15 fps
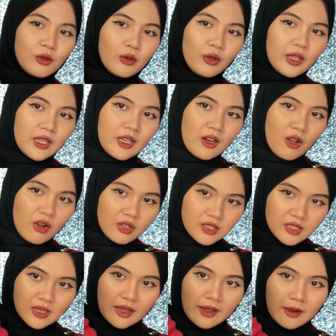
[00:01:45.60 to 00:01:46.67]
tuh, ini long
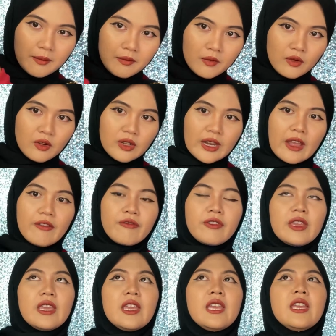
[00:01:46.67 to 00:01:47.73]
sham
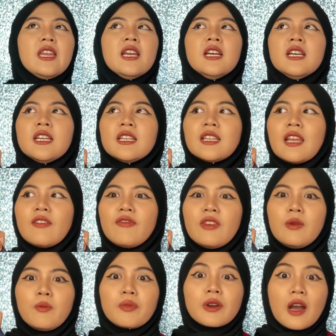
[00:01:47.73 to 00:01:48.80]
navy
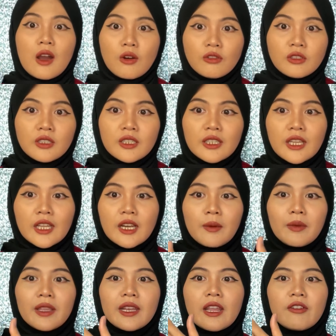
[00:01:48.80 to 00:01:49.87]
navy brown, dia
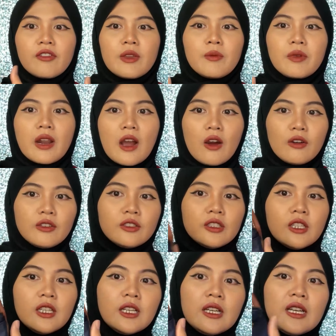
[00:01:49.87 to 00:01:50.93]
namanya navy
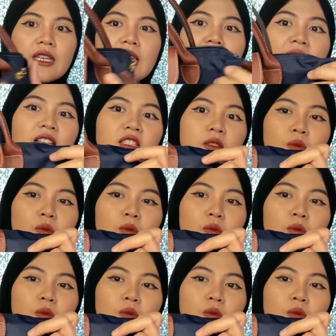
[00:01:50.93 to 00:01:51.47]
brown yang